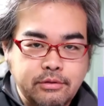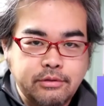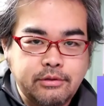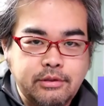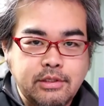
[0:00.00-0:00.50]

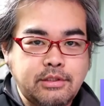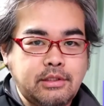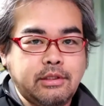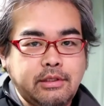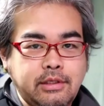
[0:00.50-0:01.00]
2でした
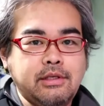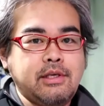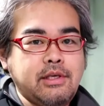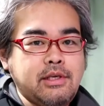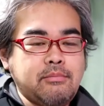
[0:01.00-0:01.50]
ね。
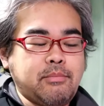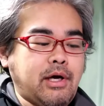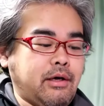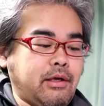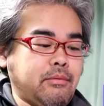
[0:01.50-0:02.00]
まあ、
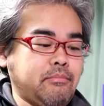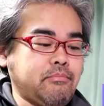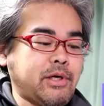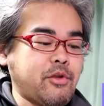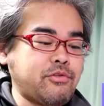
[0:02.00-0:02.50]

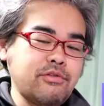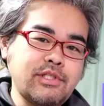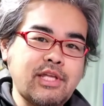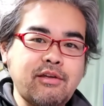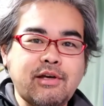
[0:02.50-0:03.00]
マリオ2
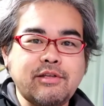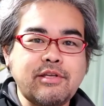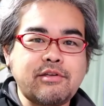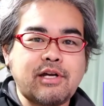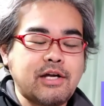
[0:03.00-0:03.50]
自体は
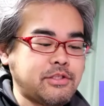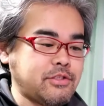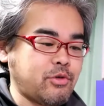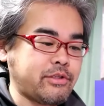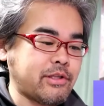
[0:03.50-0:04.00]

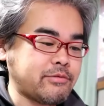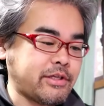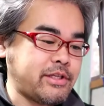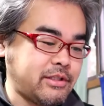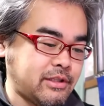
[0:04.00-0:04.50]
1986年の作
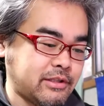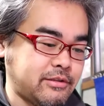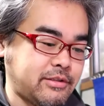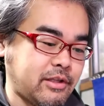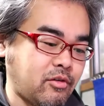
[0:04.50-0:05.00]
品なんで
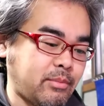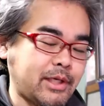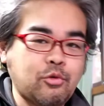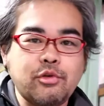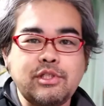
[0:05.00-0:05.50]
すけど、まあ、
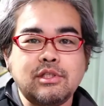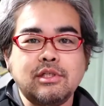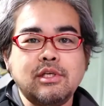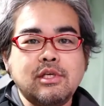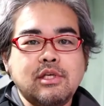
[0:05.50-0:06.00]
当時、
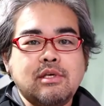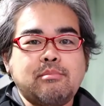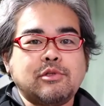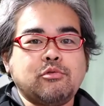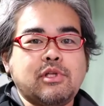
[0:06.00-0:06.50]

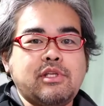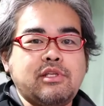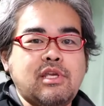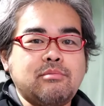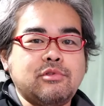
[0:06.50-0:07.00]
まあ、そんなに
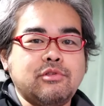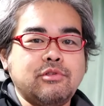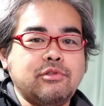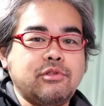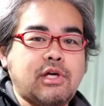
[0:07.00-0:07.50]
ゲー
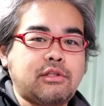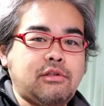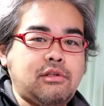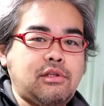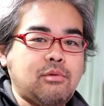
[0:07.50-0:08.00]
ム買っ
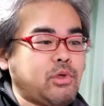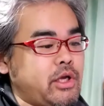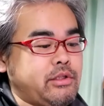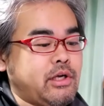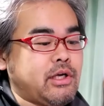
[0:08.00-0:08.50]
てもら
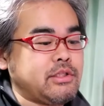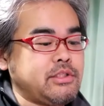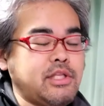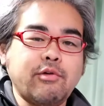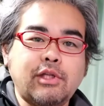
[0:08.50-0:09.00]
えた感
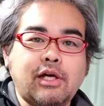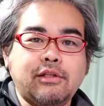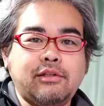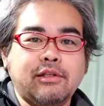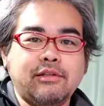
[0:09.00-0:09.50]
じではなかっ
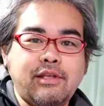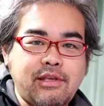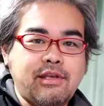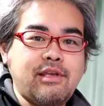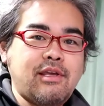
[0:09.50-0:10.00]
たん
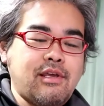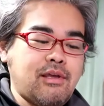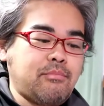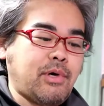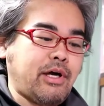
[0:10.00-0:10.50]
で、
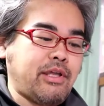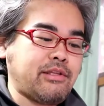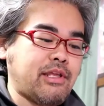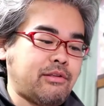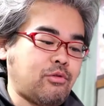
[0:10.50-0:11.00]
まあ、
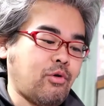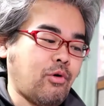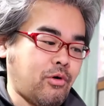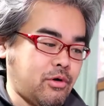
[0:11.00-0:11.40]
延々と、